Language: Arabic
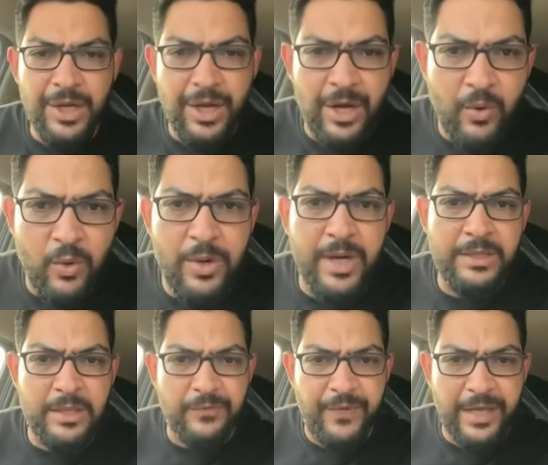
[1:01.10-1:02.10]
جينا
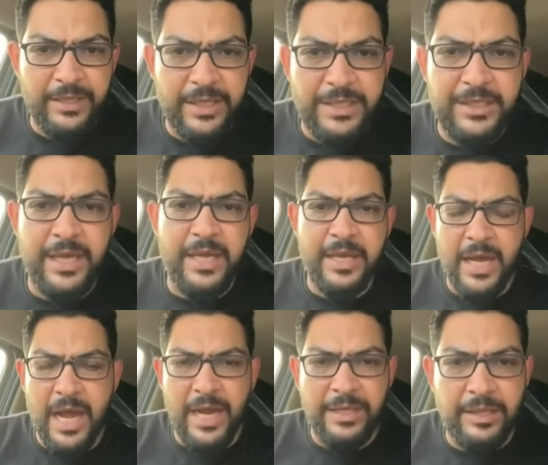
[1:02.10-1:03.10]
قلنا التفاتيش
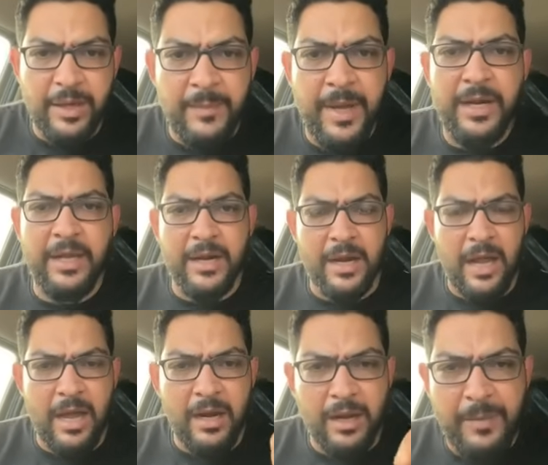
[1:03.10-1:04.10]
دي قاعد تمرر
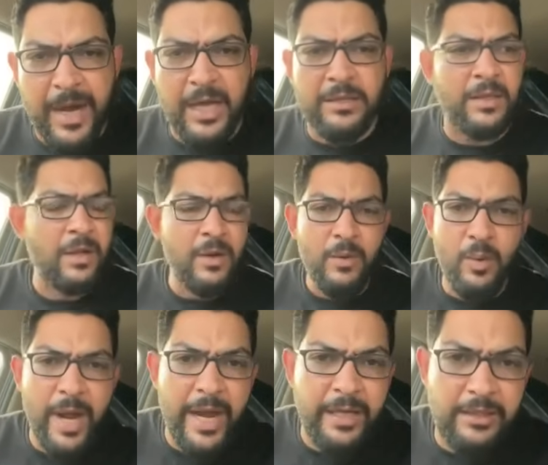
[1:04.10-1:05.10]
العربات
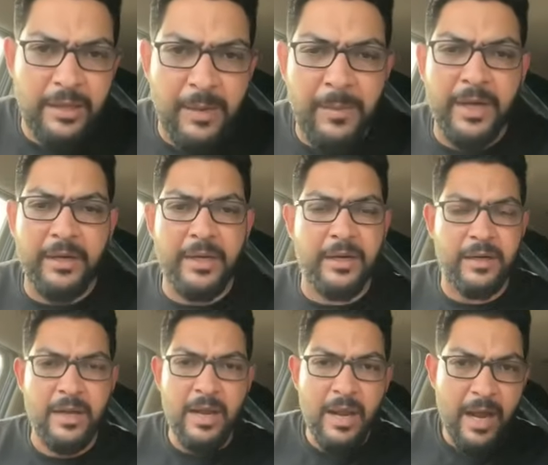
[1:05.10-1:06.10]
وقاعد
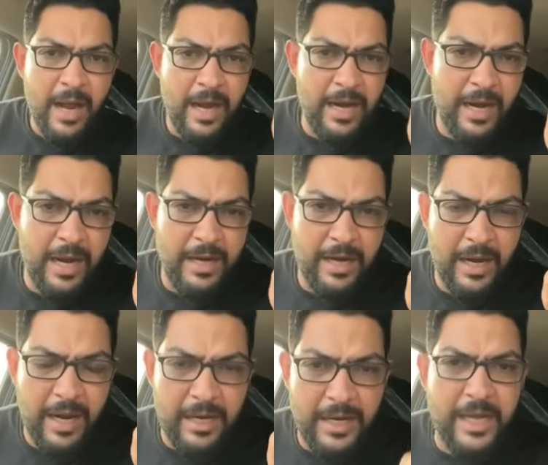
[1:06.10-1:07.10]
تمرر الـ
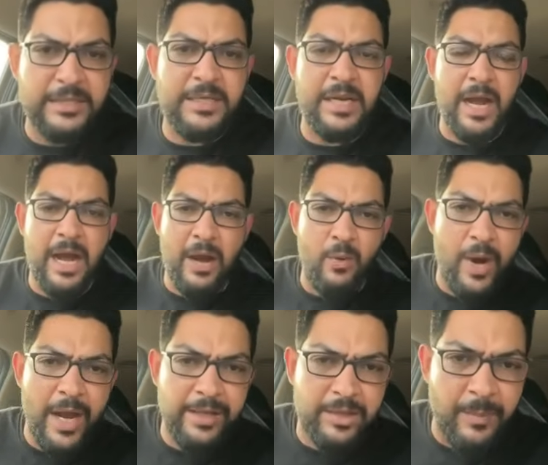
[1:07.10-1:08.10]
الـ الاسلحه
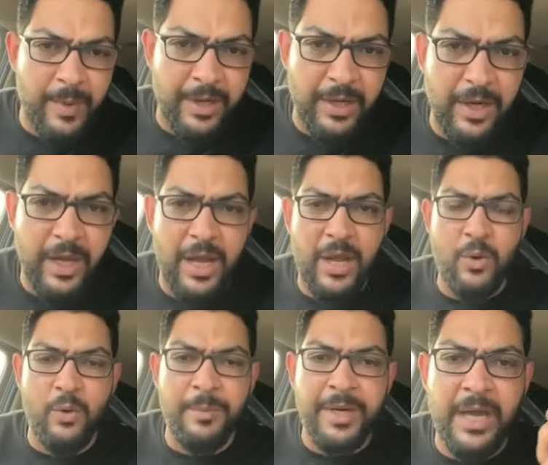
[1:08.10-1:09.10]
وقاعد تمرر
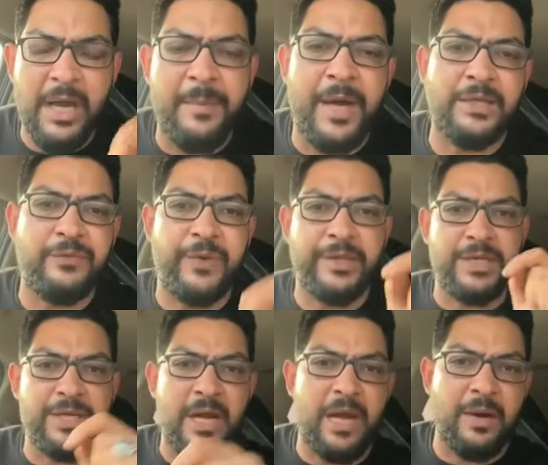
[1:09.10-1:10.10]
غيره من غير ما
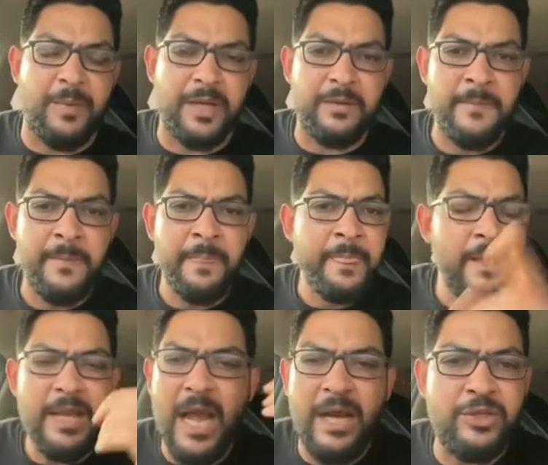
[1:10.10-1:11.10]
تتفتش العربات
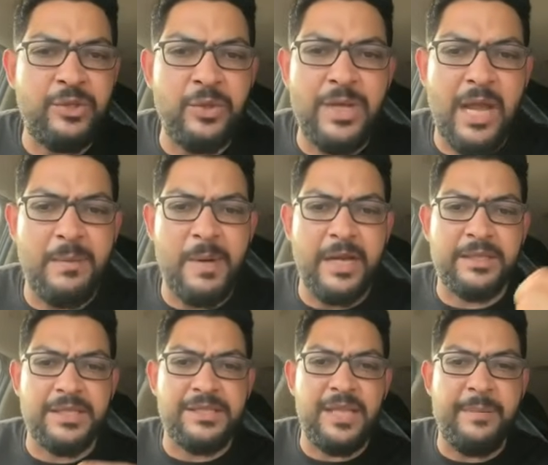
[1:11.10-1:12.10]
يعني شنو جايب
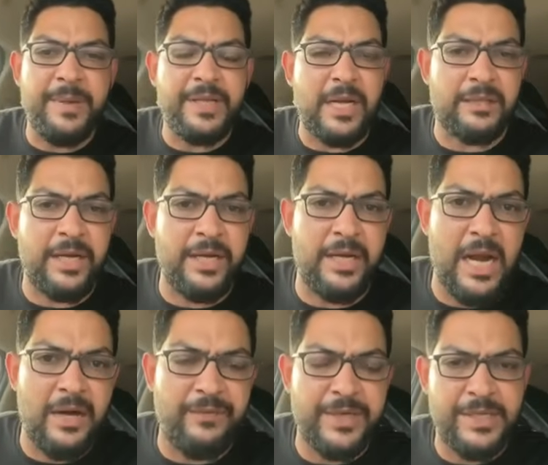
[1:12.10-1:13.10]
لك تصديق بتاع طرح
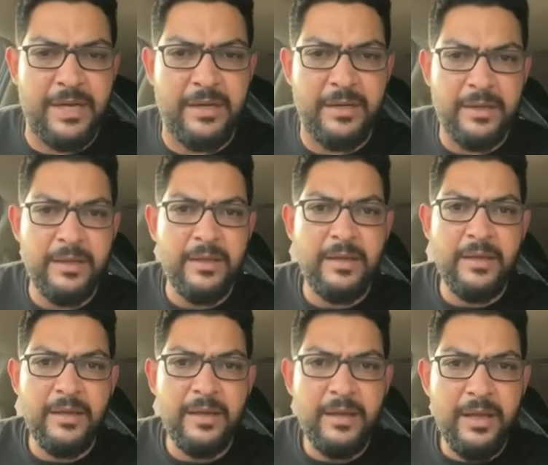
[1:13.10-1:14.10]
عفش يعني
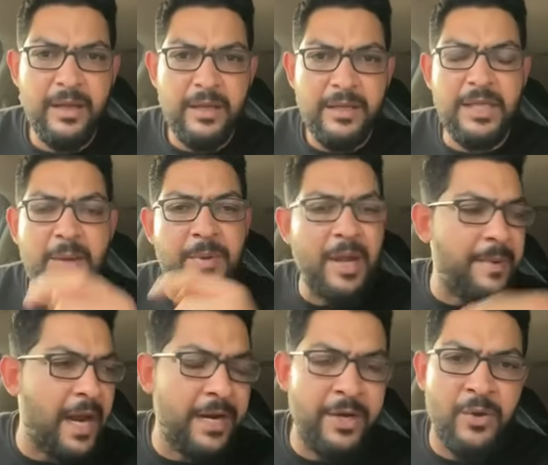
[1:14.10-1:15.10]
ده
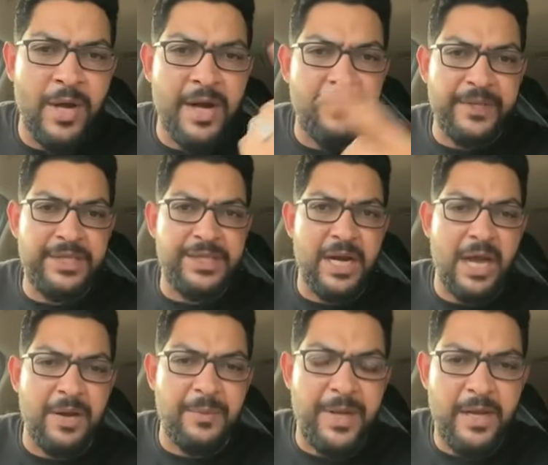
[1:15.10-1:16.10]
بيمنعني انه انا افتش
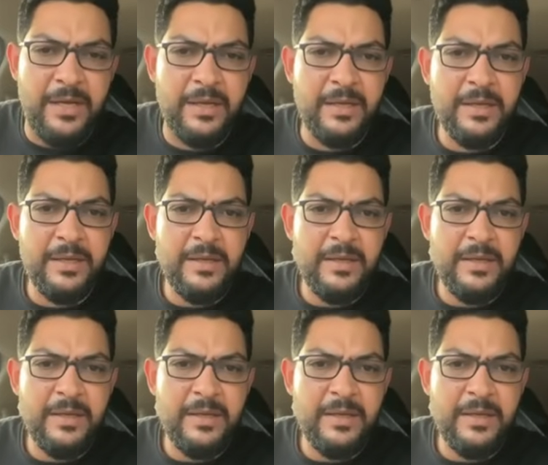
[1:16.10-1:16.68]
العربيه